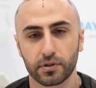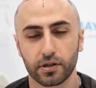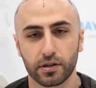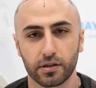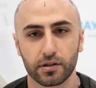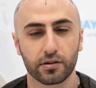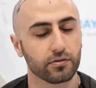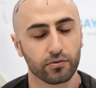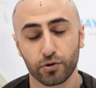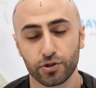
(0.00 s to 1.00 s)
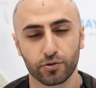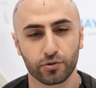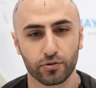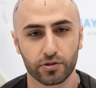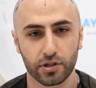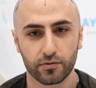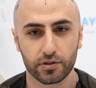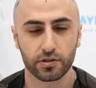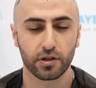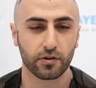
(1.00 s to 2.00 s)
Э, очень крутой
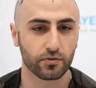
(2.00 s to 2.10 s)
сервис,